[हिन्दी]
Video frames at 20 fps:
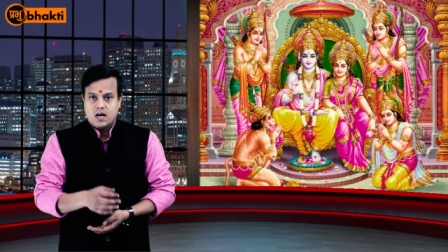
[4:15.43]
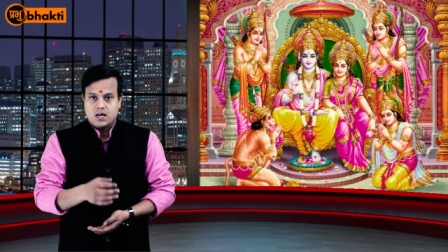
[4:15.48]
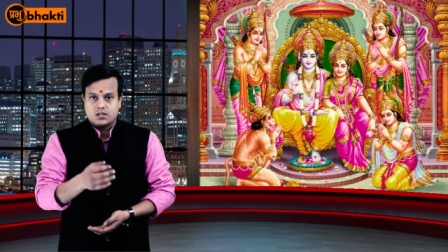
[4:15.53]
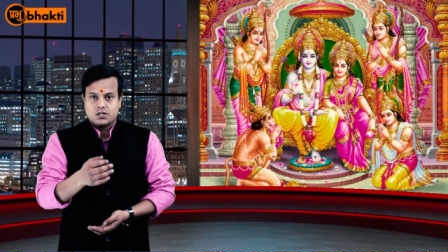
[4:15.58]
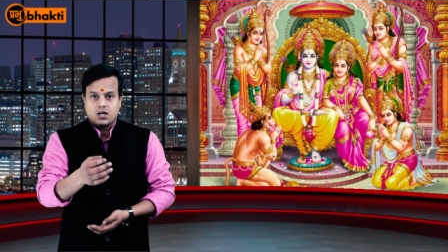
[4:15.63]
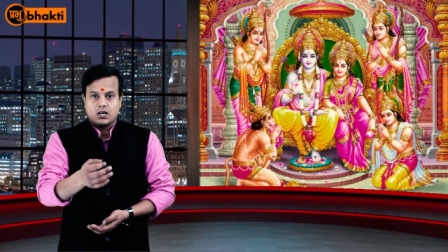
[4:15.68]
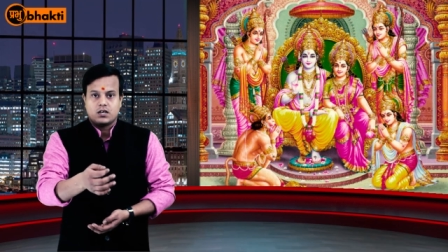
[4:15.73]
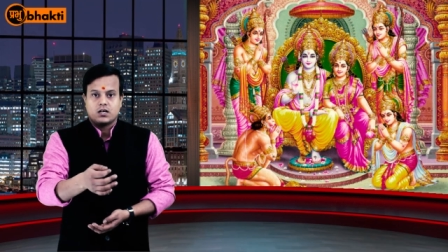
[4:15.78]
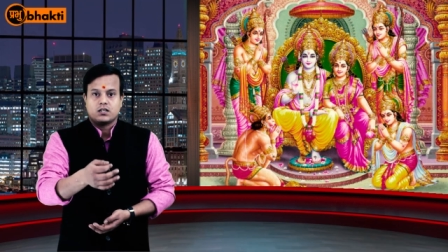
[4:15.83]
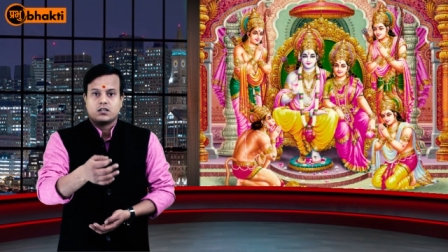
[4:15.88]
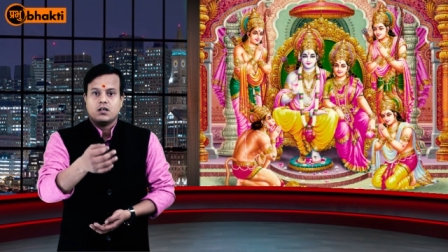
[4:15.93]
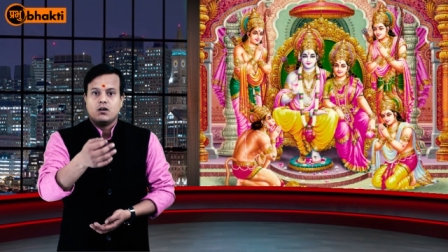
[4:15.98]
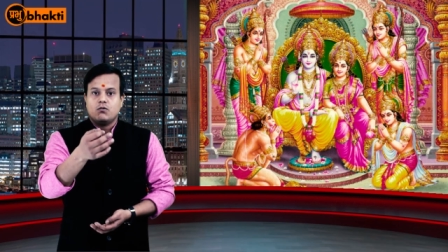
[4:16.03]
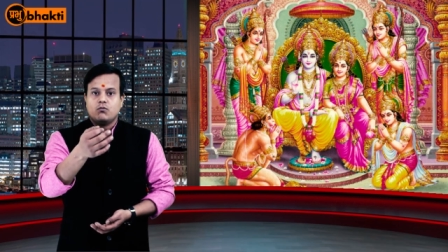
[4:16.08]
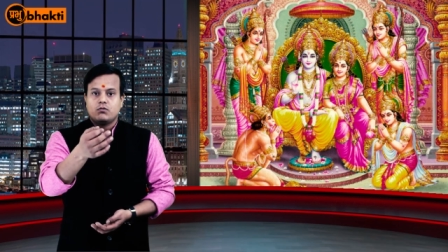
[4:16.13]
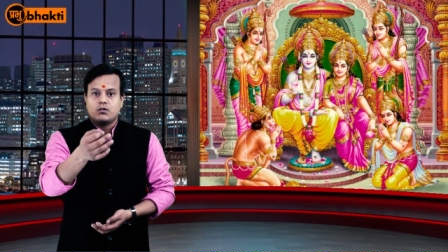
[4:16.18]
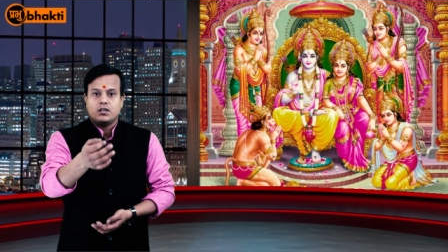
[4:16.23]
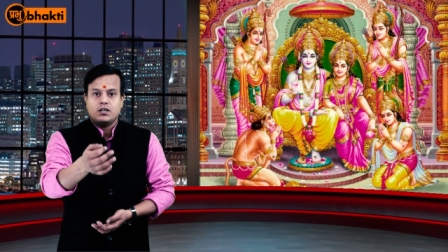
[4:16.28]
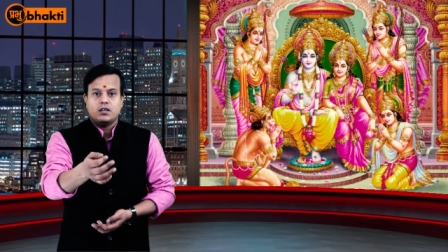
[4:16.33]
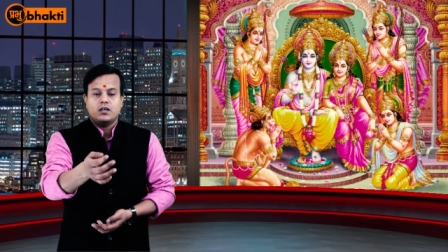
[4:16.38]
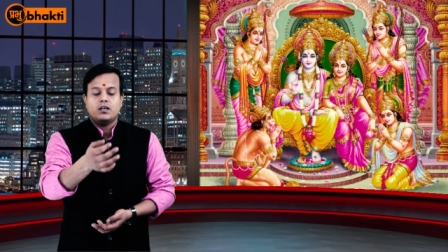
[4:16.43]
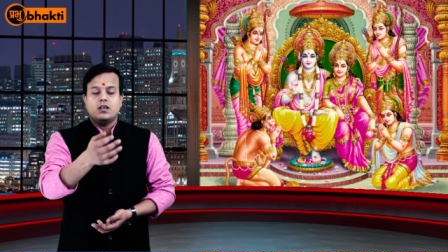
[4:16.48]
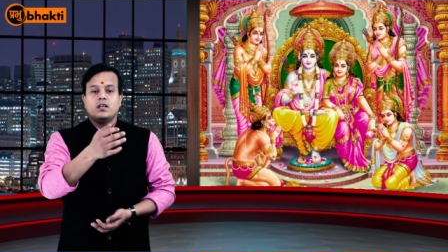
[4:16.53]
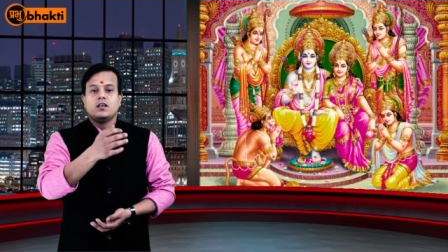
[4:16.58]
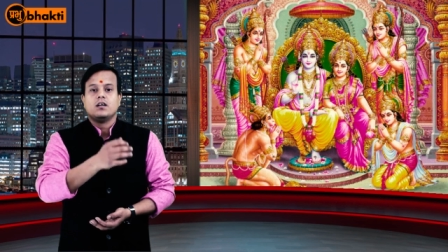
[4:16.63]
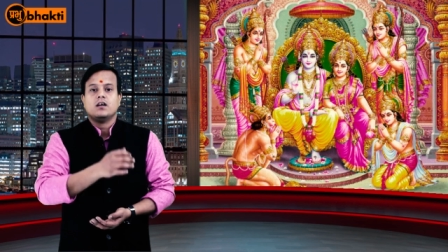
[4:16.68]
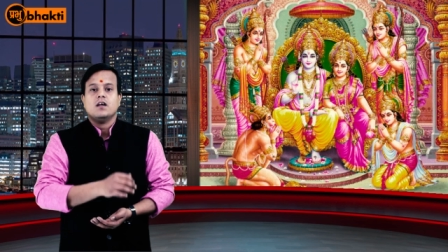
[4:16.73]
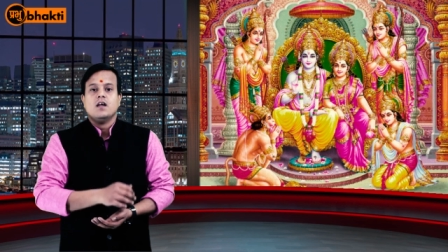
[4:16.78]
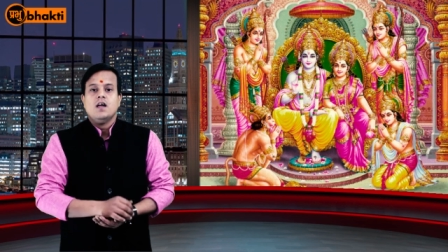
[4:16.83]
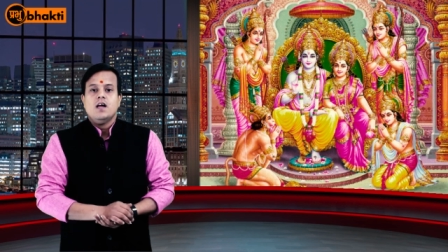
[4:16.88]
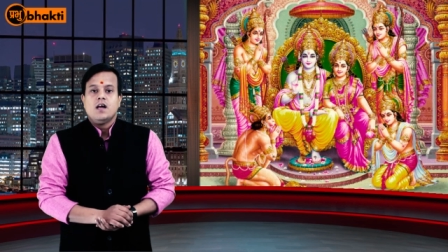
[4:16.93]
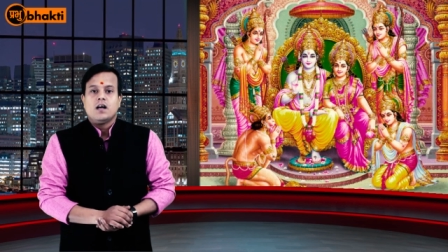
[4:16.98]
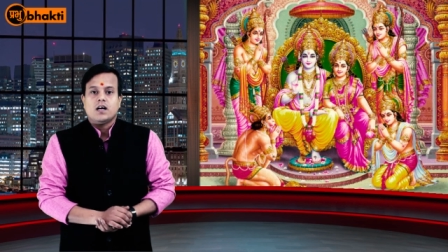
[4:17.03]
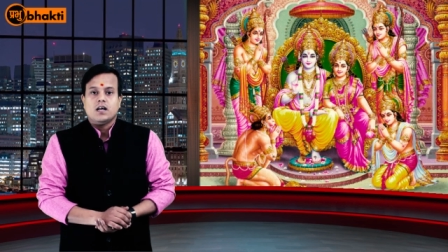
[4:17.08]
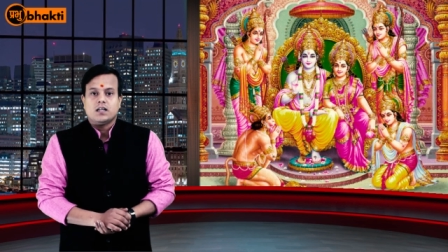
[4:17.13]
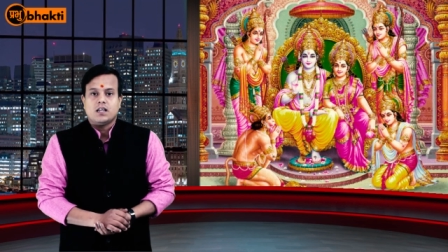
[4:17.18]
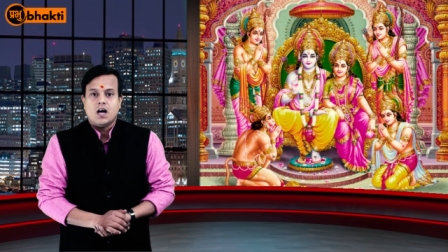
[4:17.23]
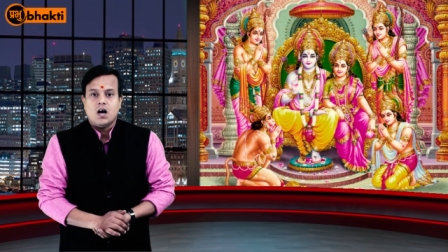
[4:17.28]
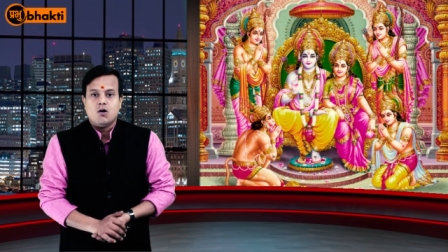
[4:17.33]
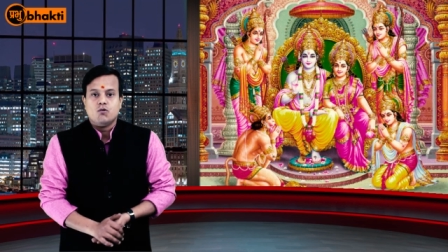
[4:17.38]
आशा करता हूँ कि इन
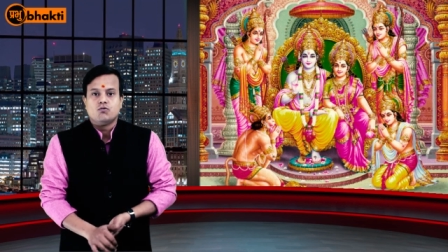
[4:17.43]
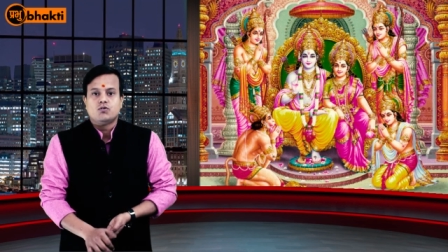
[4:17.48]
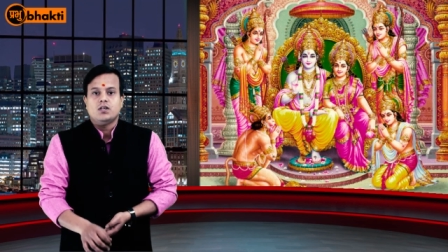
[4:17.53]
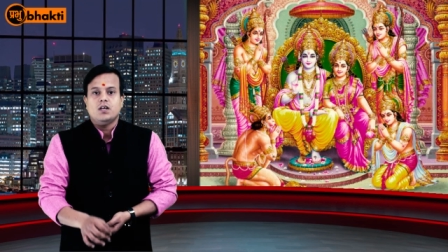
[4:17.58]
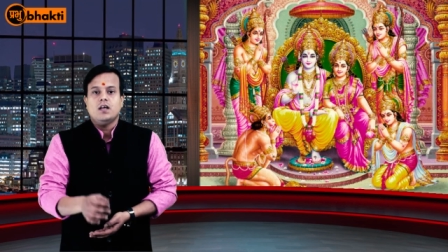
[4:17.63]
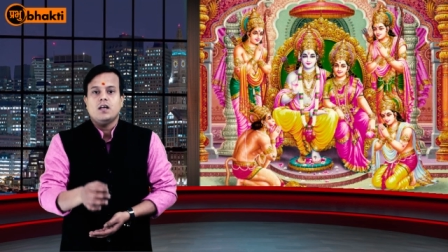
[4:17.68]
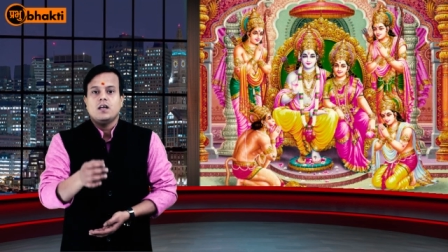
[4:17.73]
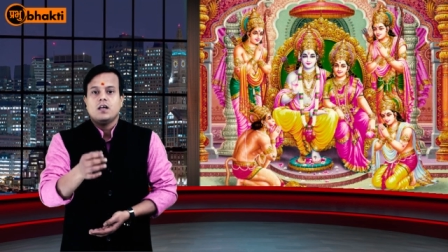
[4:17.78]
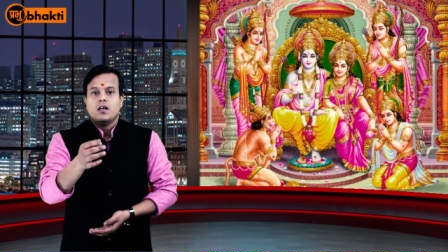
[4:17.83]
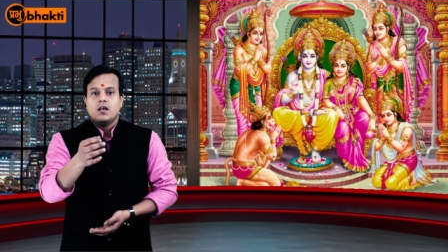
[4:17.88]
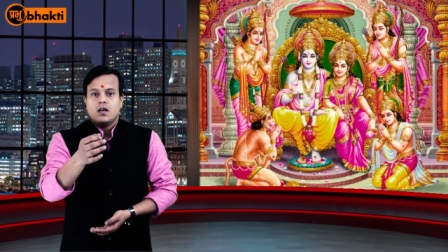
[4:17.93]
कथाओं से